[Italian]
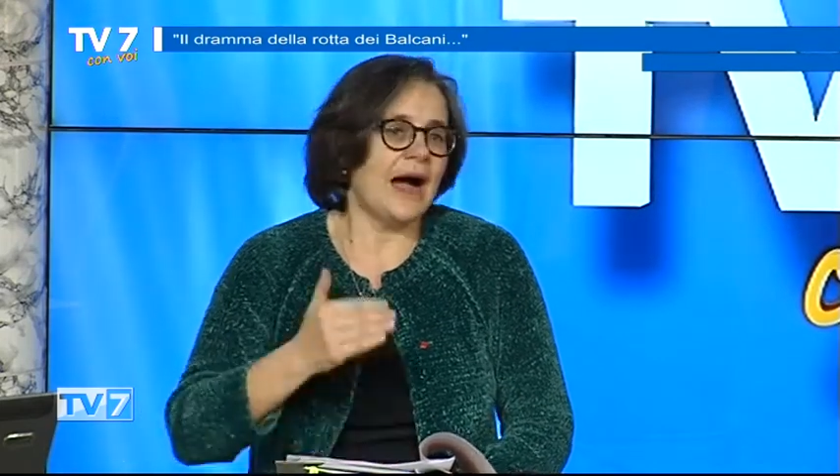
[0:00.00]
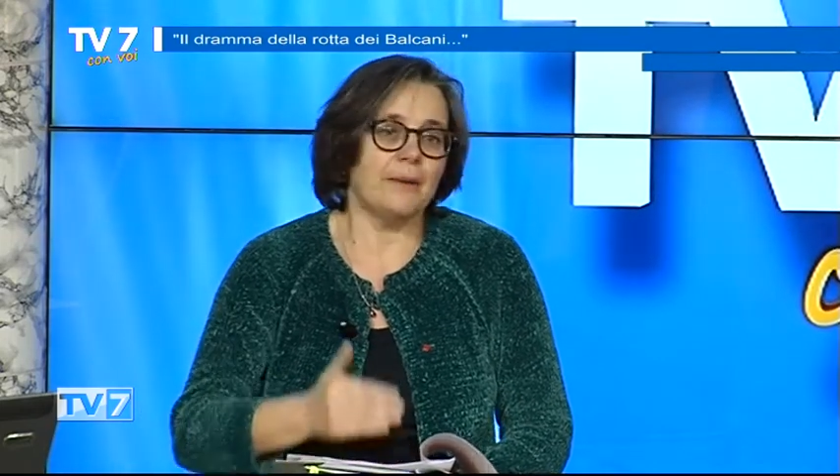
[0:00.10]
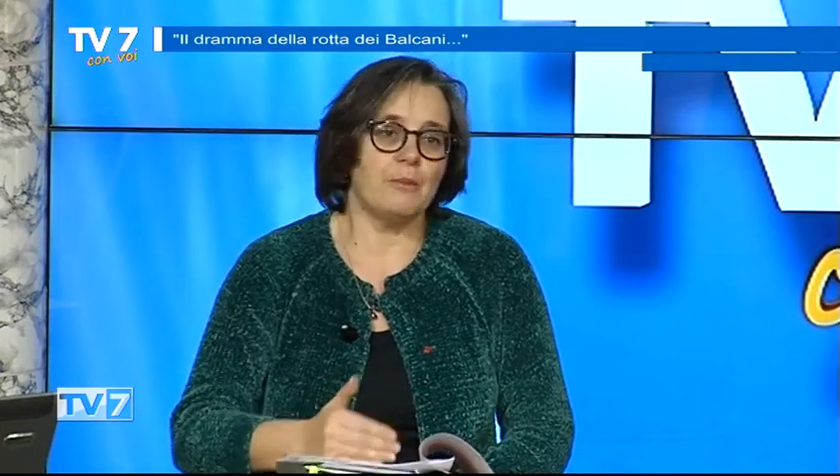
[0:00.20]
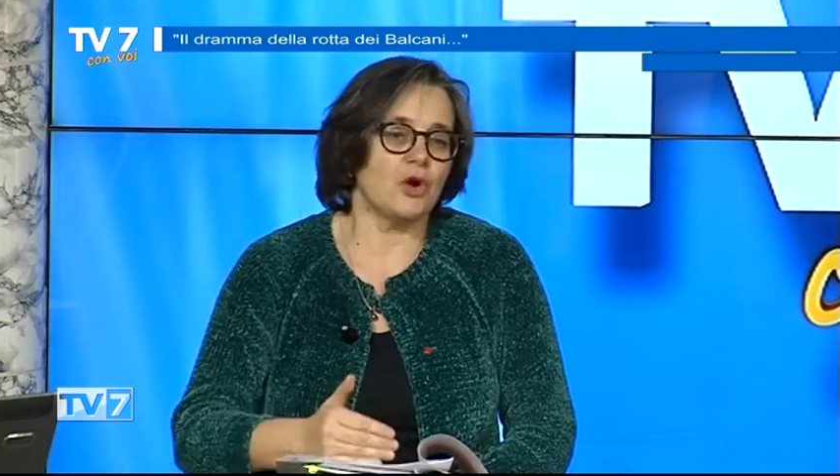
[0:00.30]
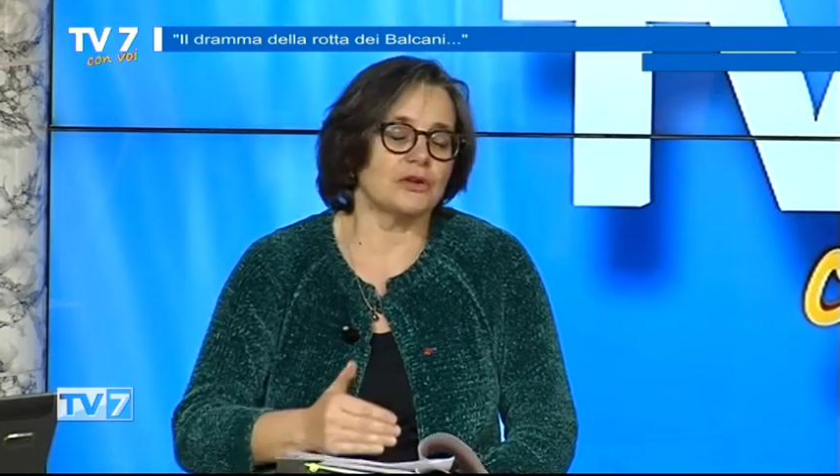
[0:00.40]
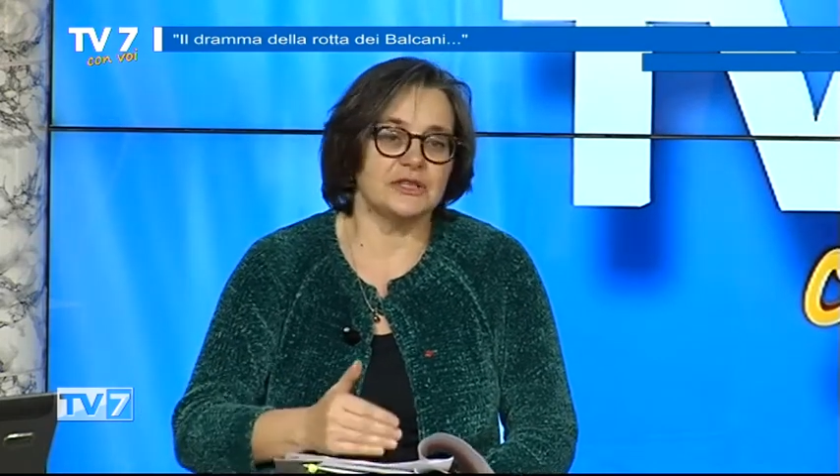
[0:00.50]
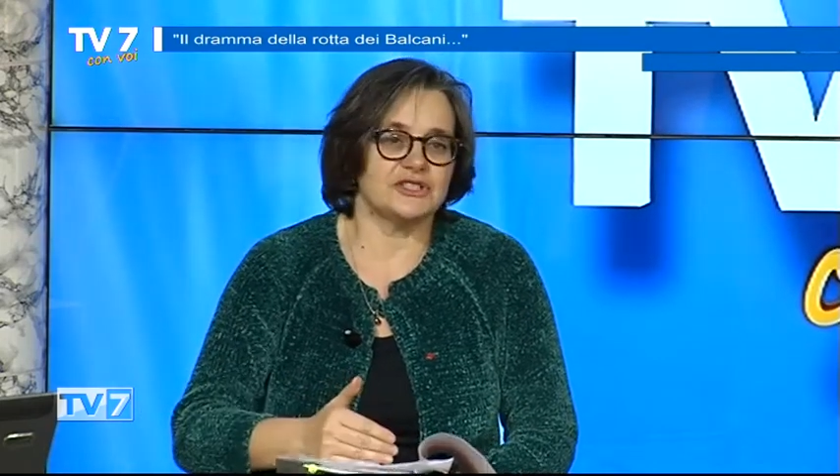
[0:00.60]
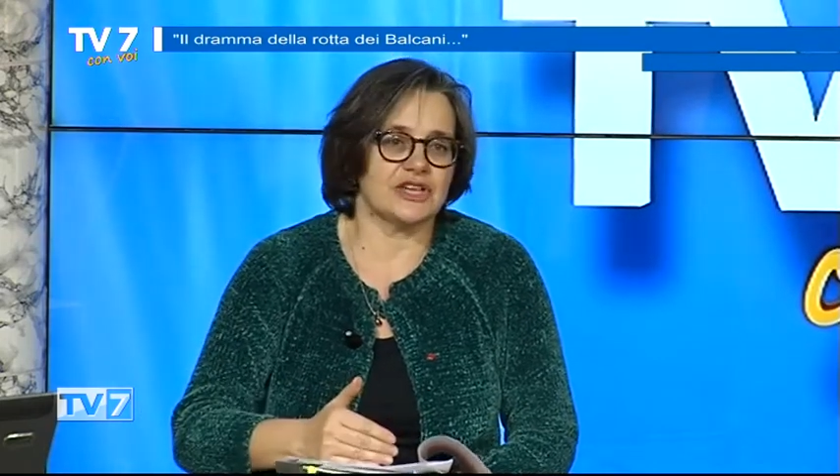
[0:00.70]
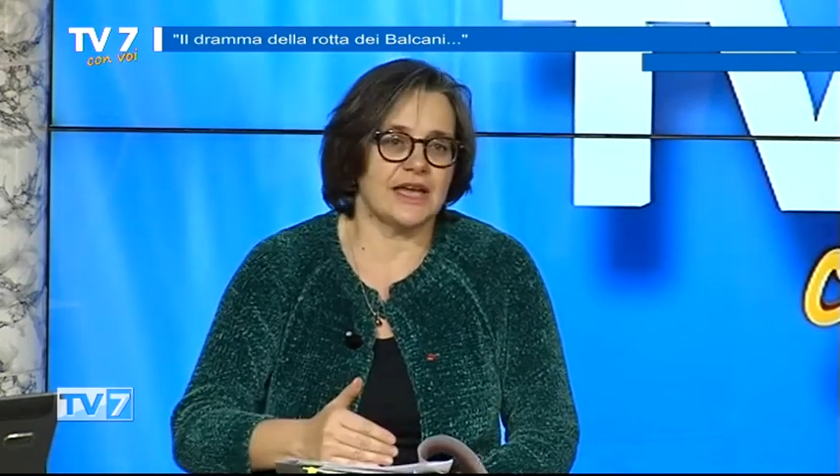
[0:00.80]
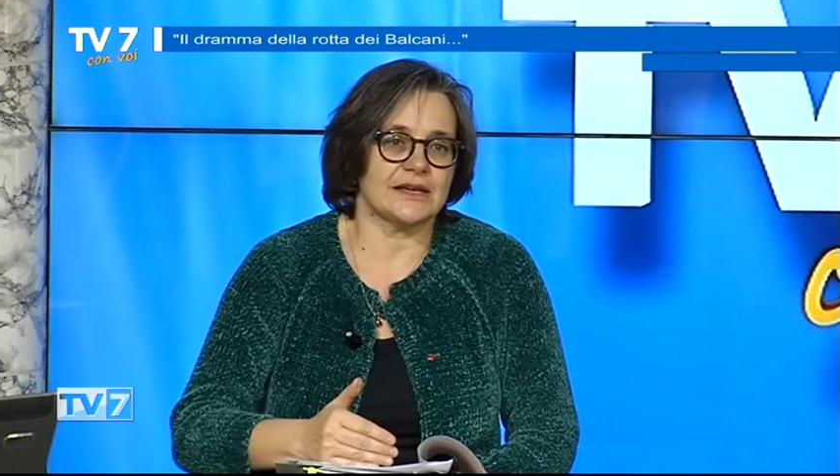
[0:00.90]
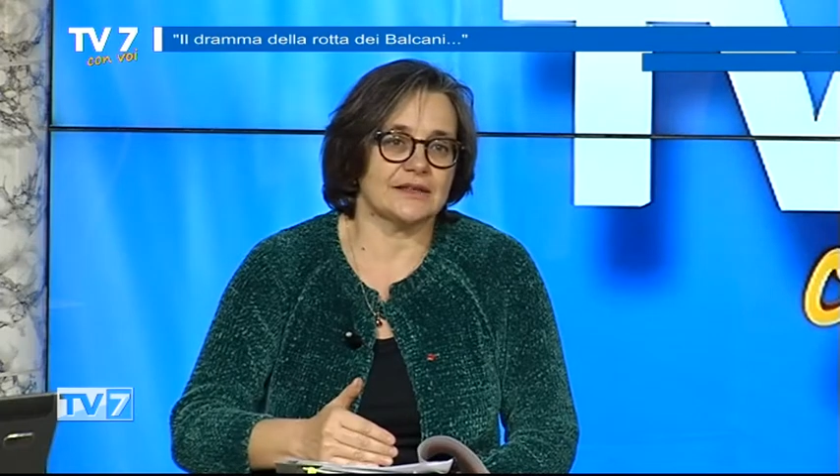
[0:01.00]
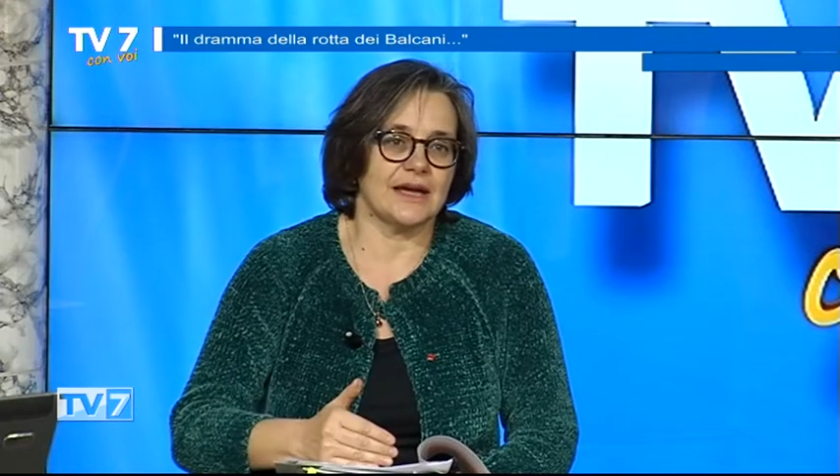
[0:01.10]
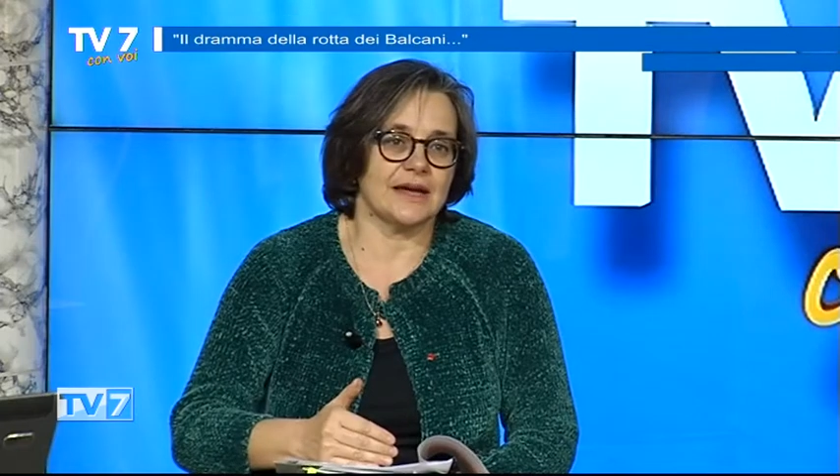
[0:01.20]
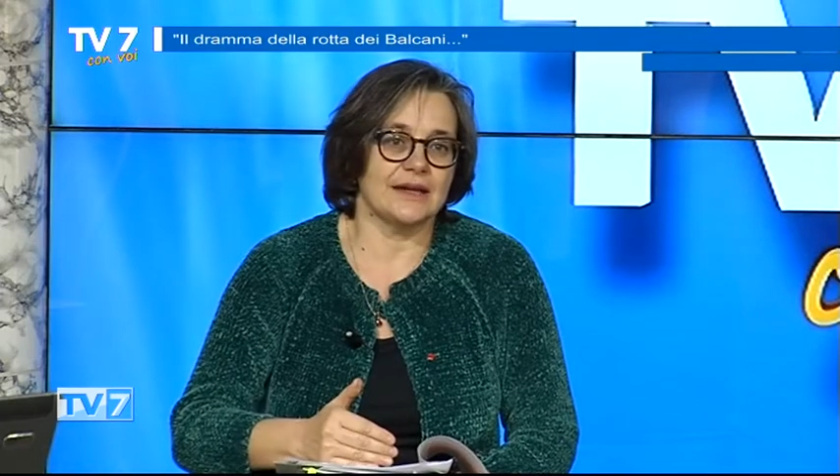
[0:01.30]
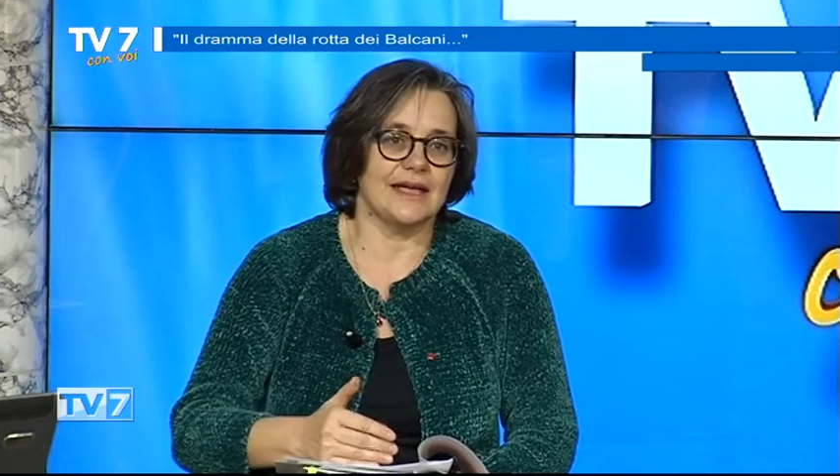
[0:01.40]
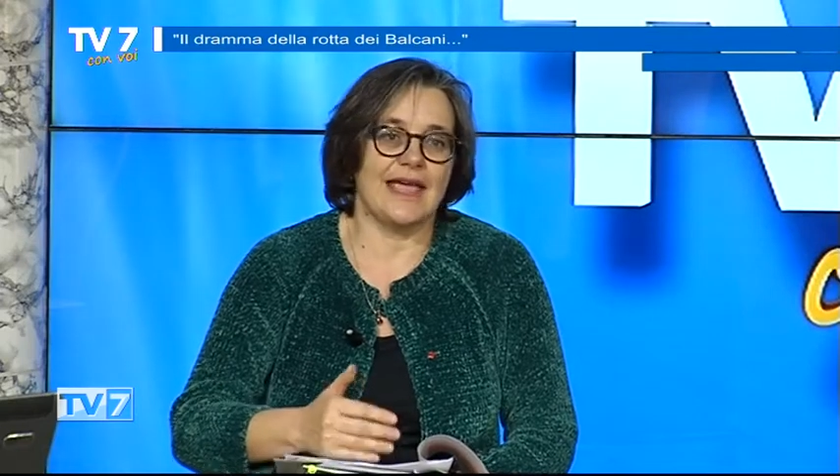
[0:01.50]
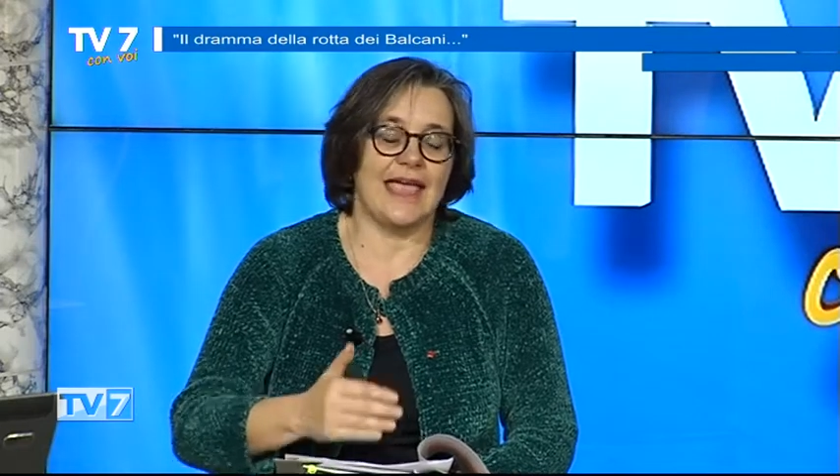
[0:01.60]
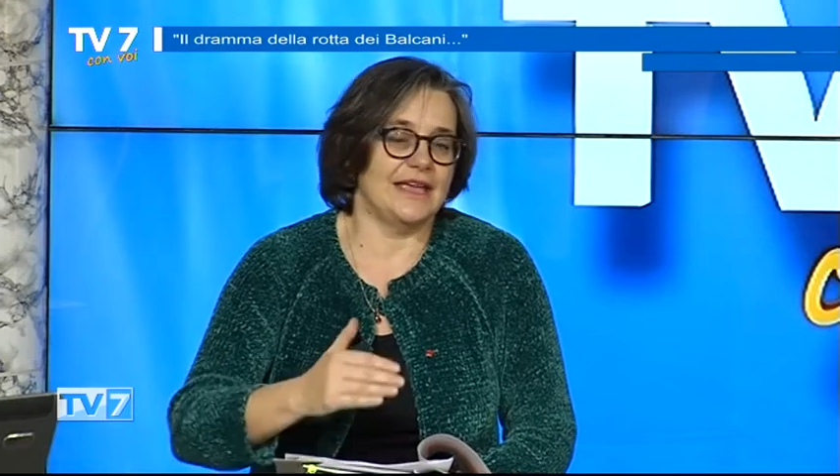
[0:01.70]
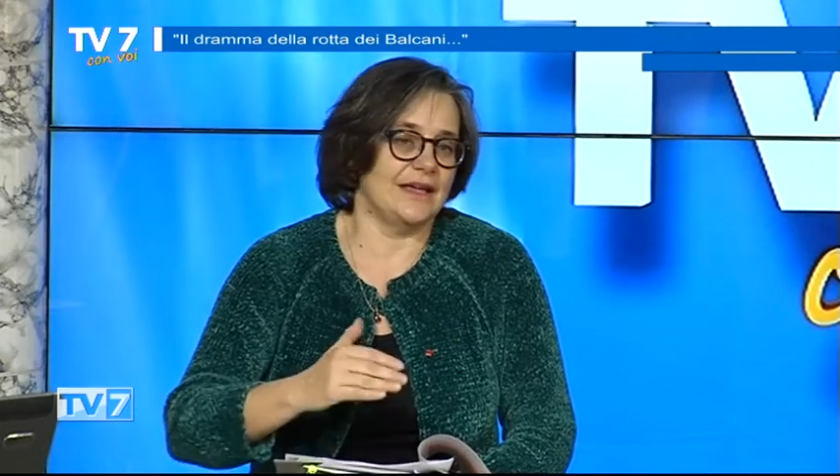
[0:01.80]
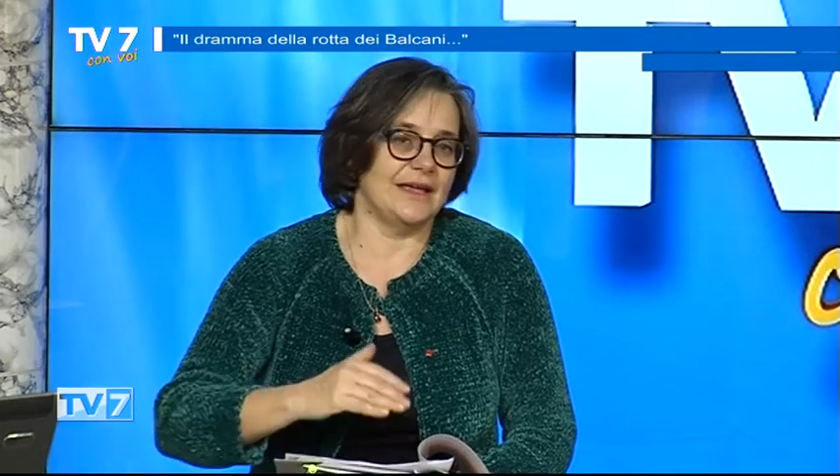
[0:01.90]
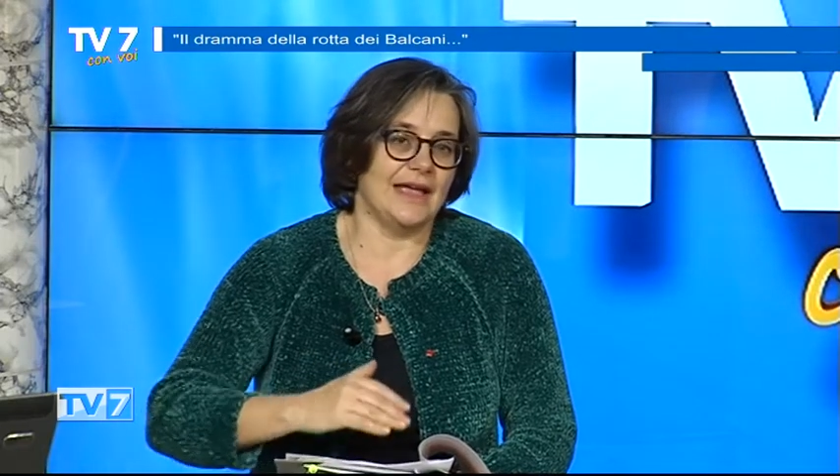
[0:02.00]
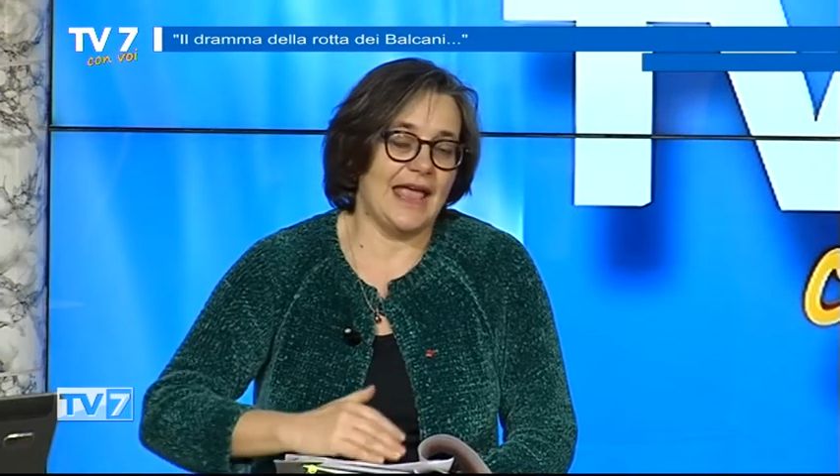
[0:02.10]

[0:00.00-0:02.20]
a morte certa e,